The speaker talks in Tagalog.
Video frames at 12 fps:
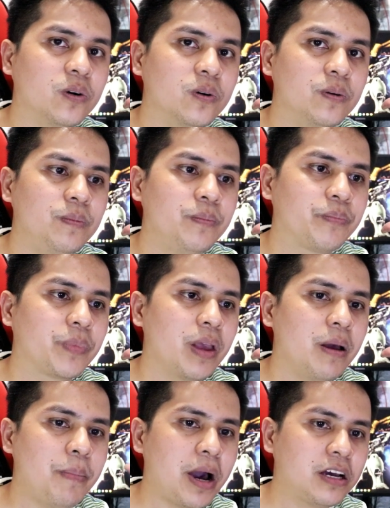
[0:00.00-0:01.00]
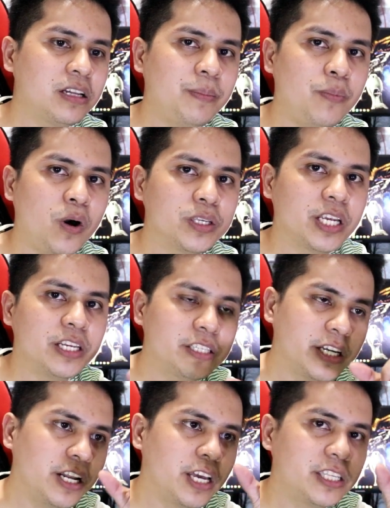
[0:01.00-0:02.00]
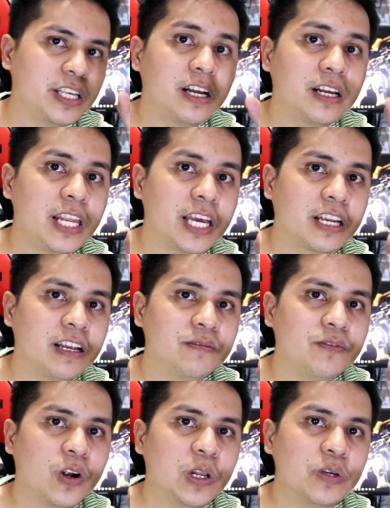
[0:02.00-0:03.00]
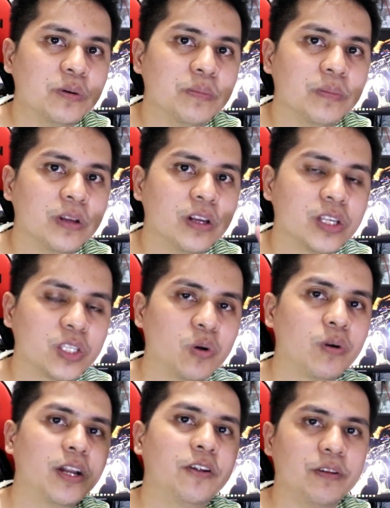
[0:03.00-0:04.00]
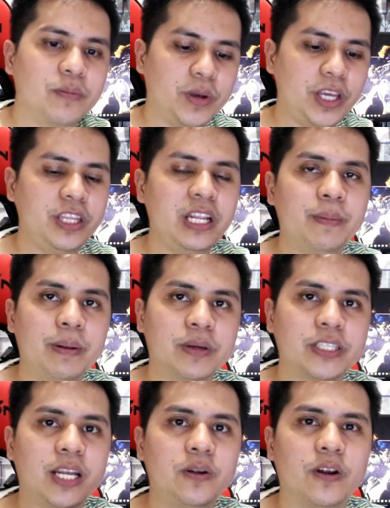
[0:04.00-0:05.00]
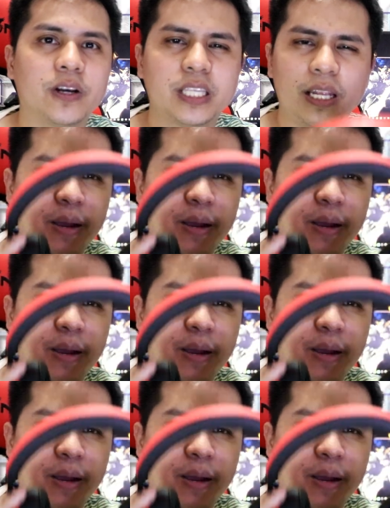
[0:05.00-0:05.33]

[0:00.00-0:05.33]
ko, parang nabawasan siya ng isang click ng volume. So, ganun. Hindi naman masyadong, kasi